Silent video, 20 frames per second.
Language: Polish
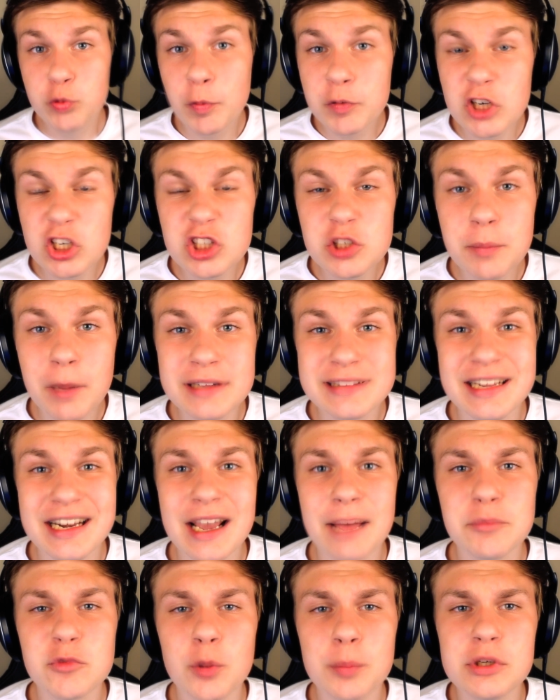Pod poprzednim
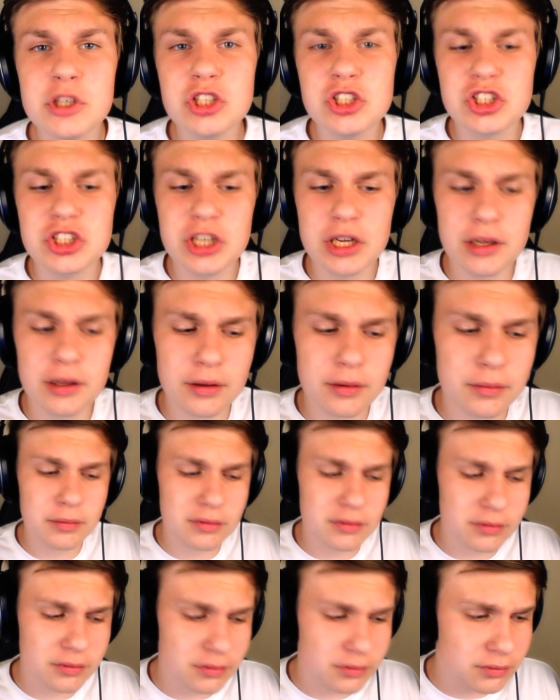materiałem dobiliście...
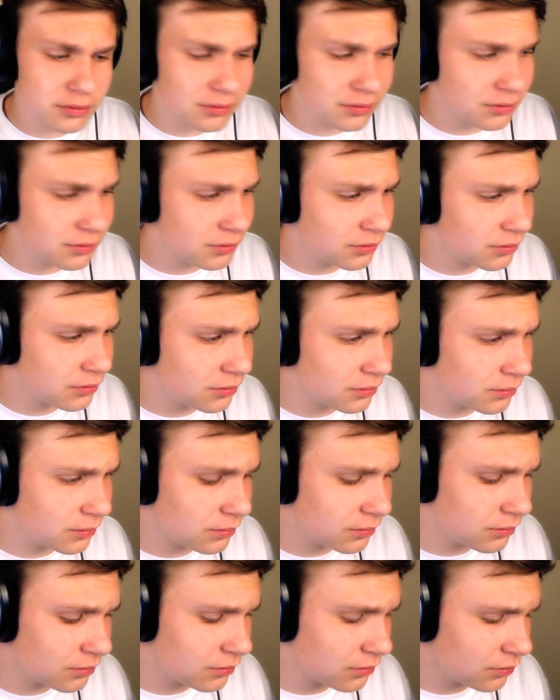Yy,
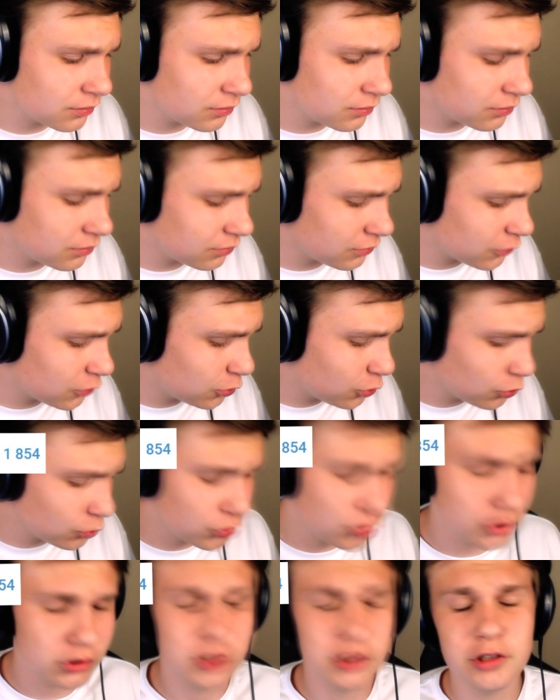
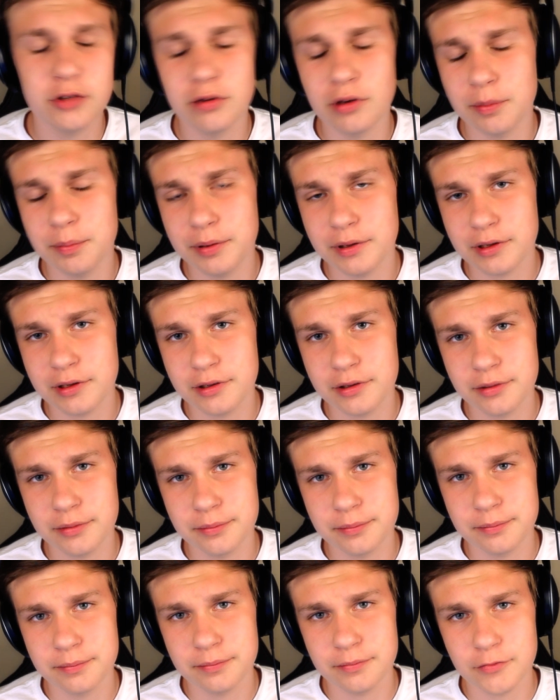dużo tych łapek.
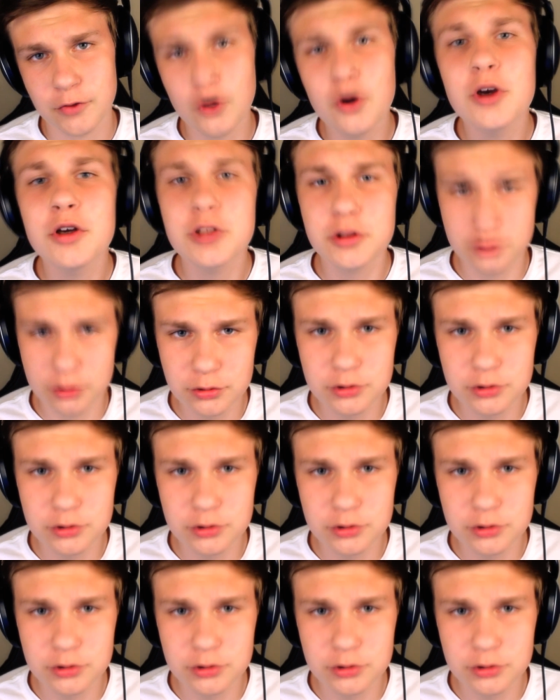Oj,